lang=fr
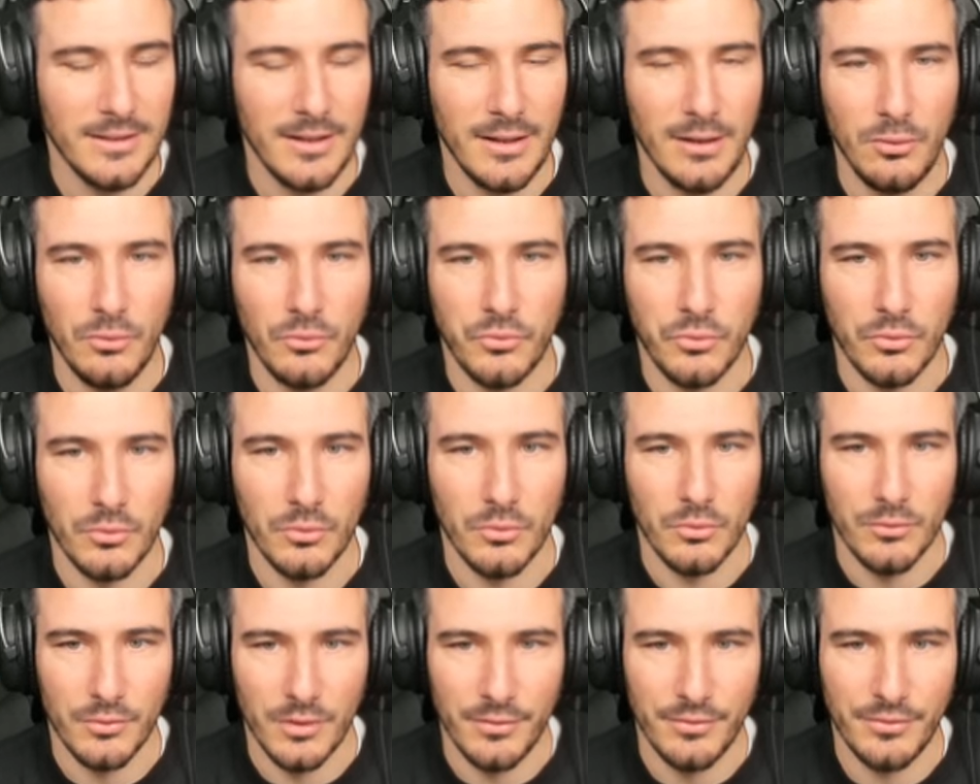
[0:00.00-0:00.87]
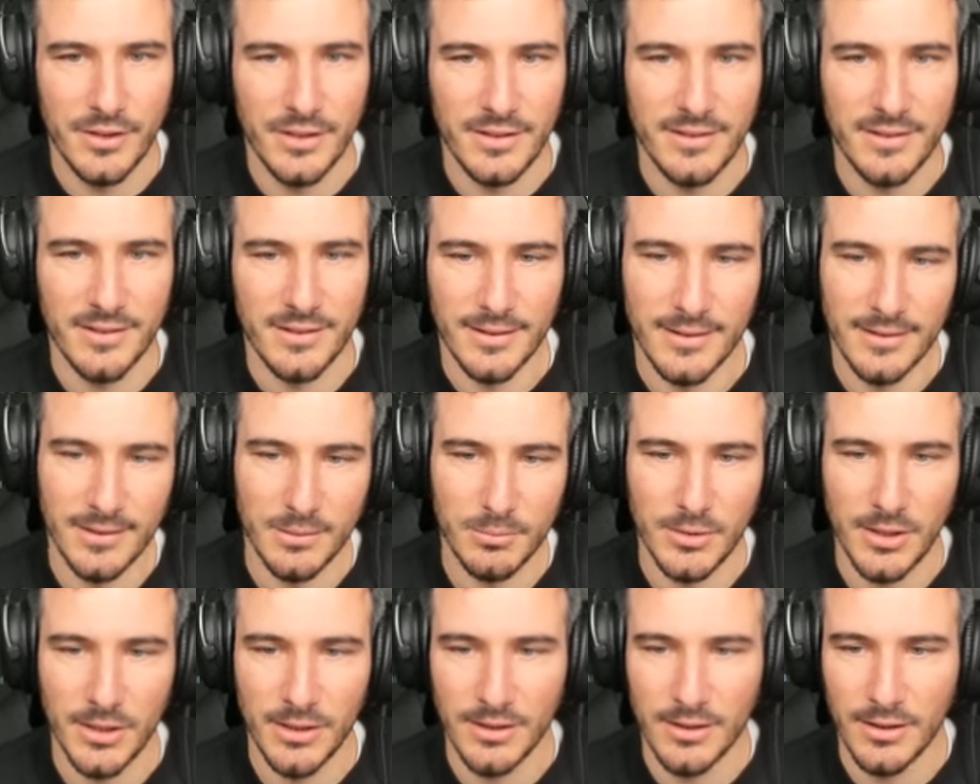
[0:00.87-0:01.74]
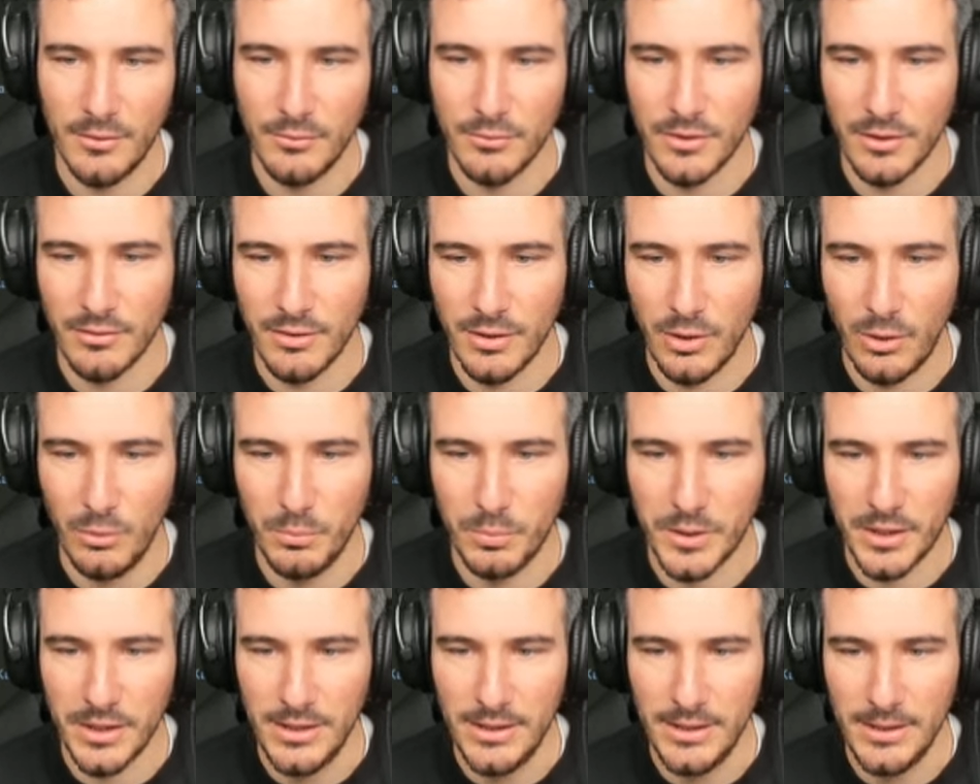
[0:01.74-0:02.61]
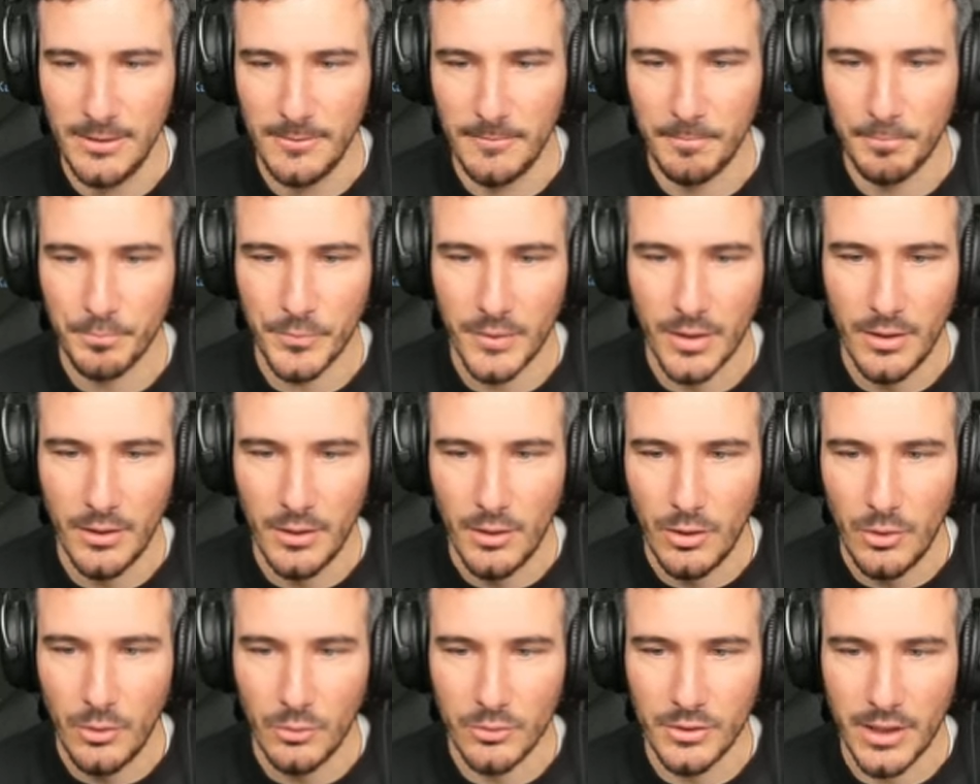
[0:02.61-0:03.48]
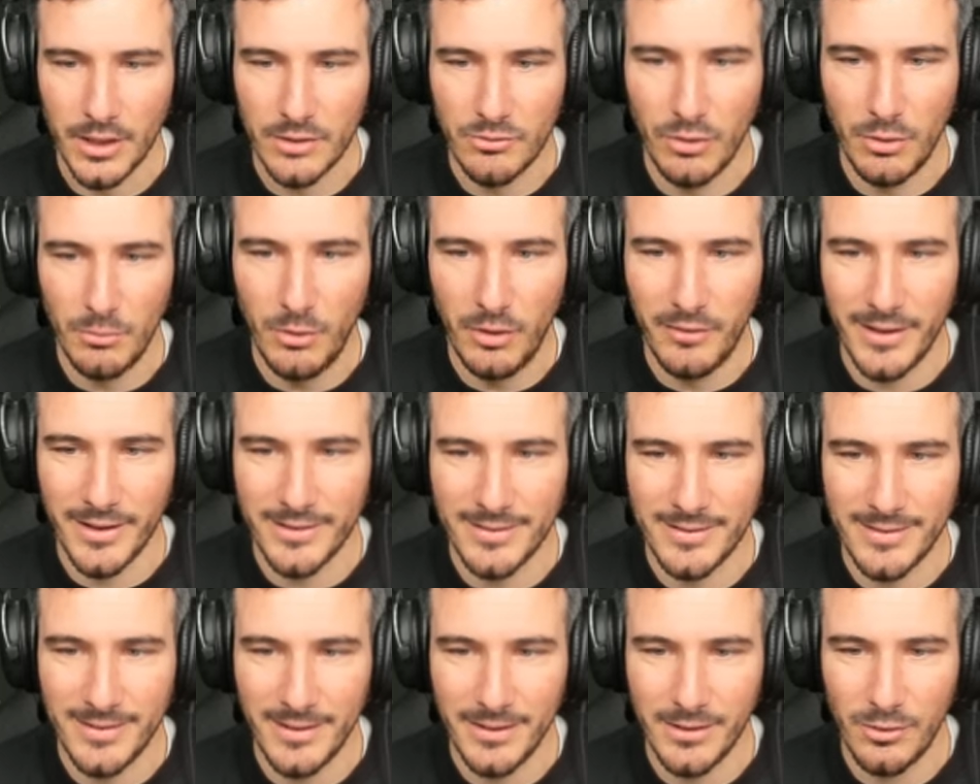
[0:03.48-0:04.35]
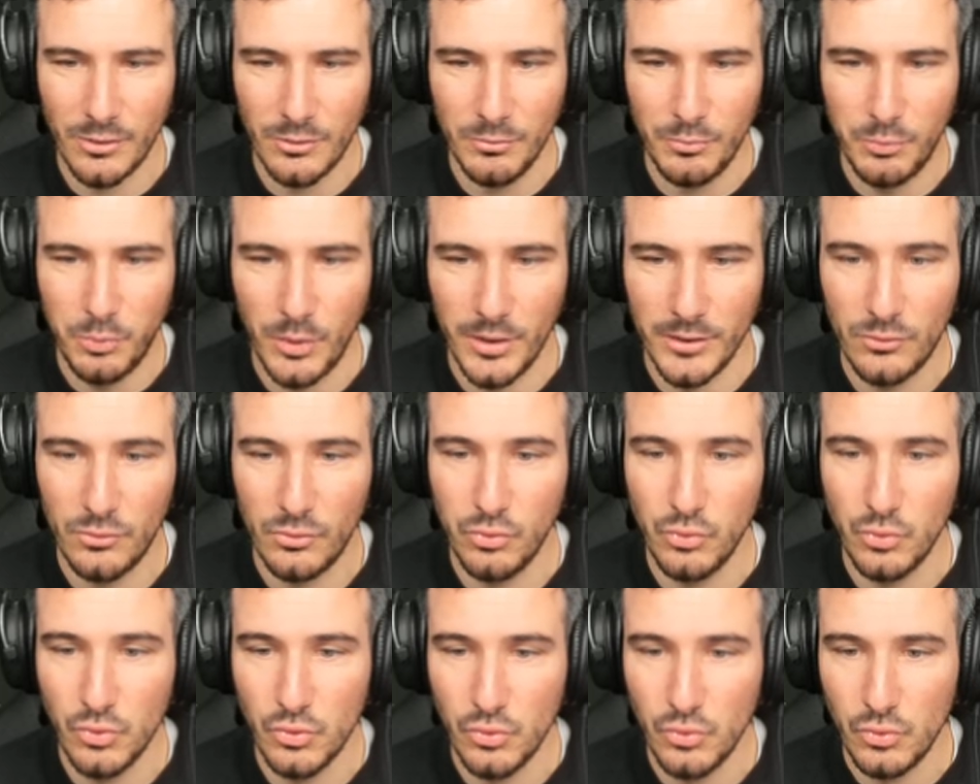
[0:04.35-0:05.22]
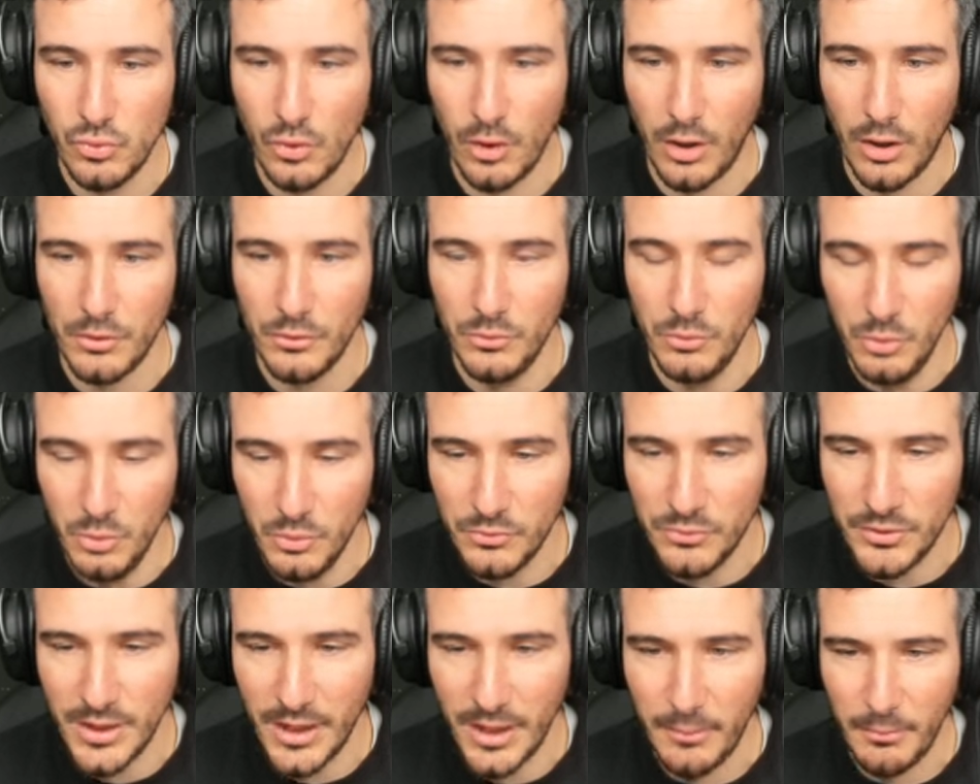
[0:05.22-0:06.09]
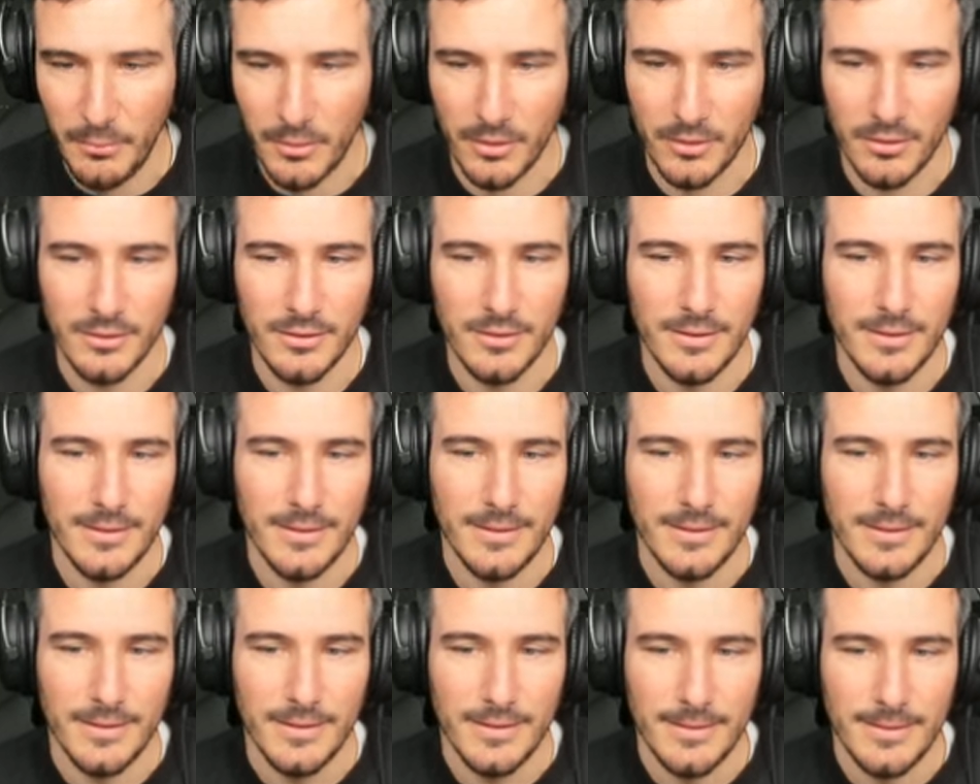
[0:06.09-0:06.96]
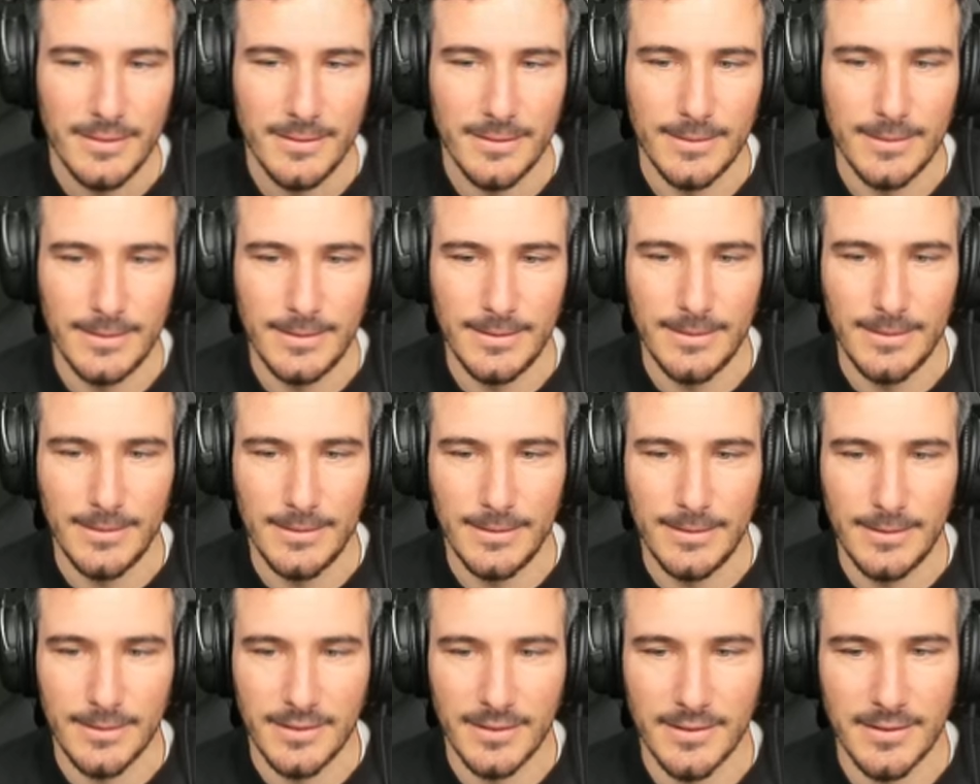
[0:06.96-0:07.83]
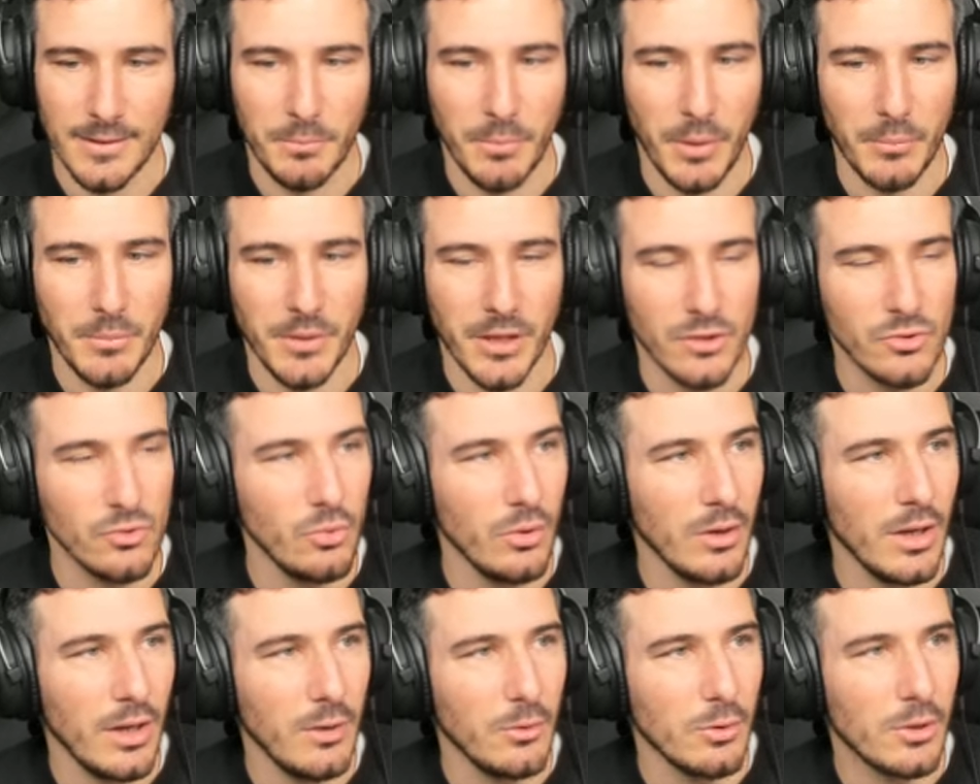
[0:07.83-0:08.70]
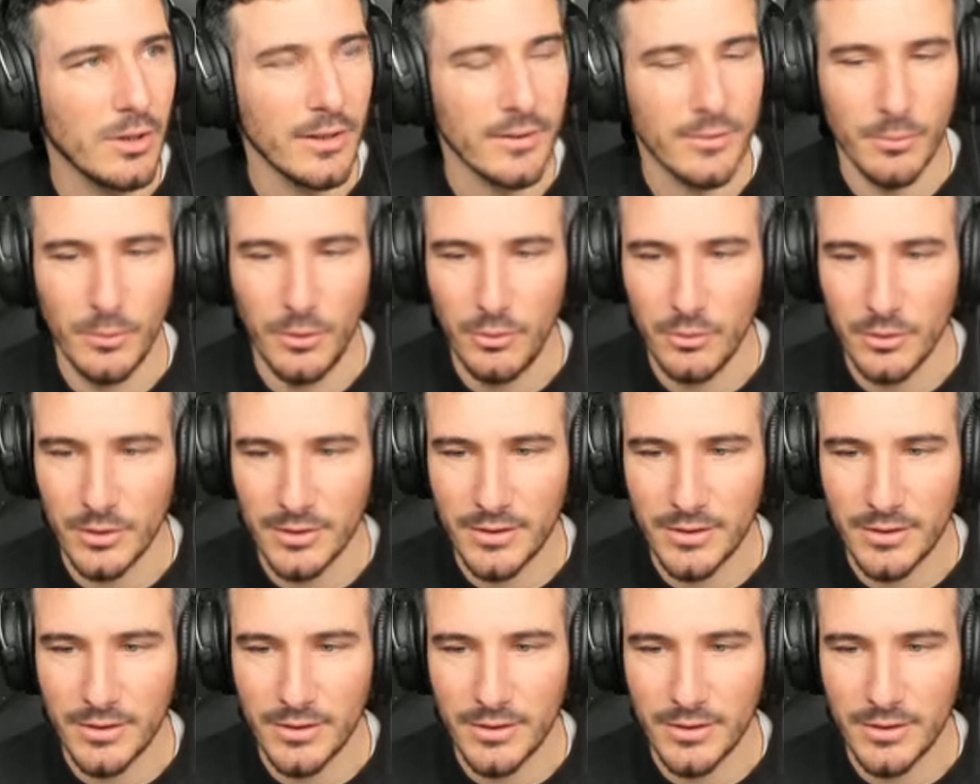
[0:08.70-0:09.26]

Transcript: d'aller au fond. On va féliciter. C'est bien les gars, vous avez repris. On est actuellement avec 50 points, toujours 9ème. Euh, ça s'est pas mis à jour là le classement, on